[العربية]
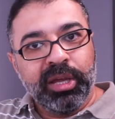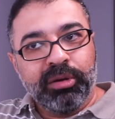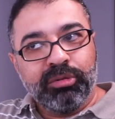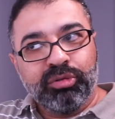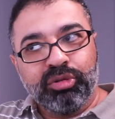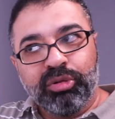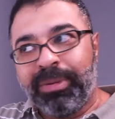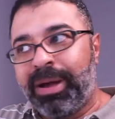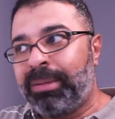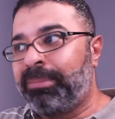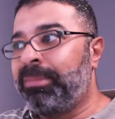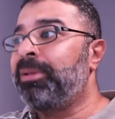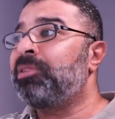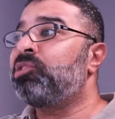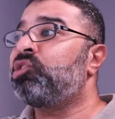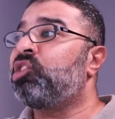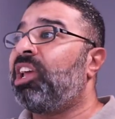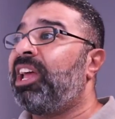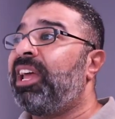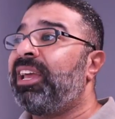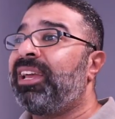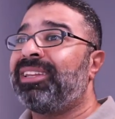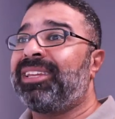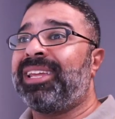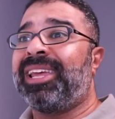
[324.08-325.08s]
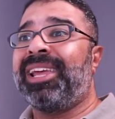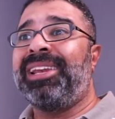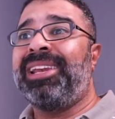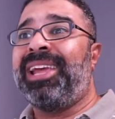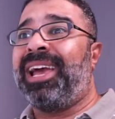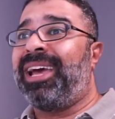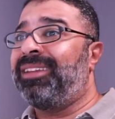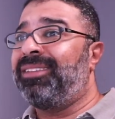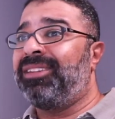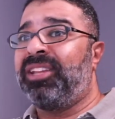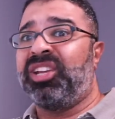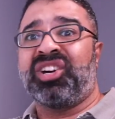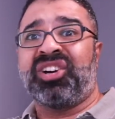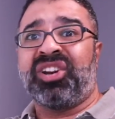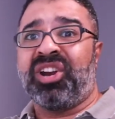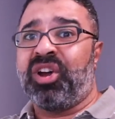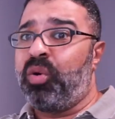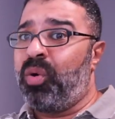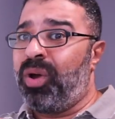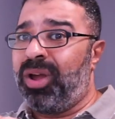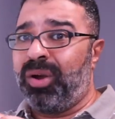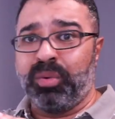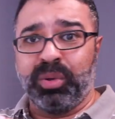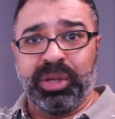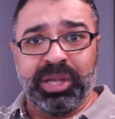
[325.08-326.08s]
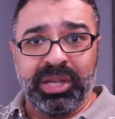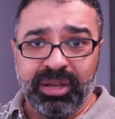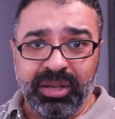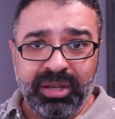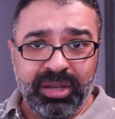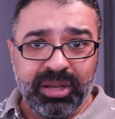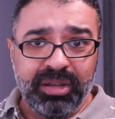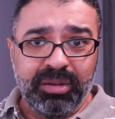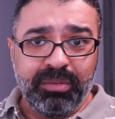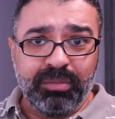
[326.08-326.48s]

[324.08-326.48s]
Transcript: وما عملش حاجه تخلي حد يكرهه قوي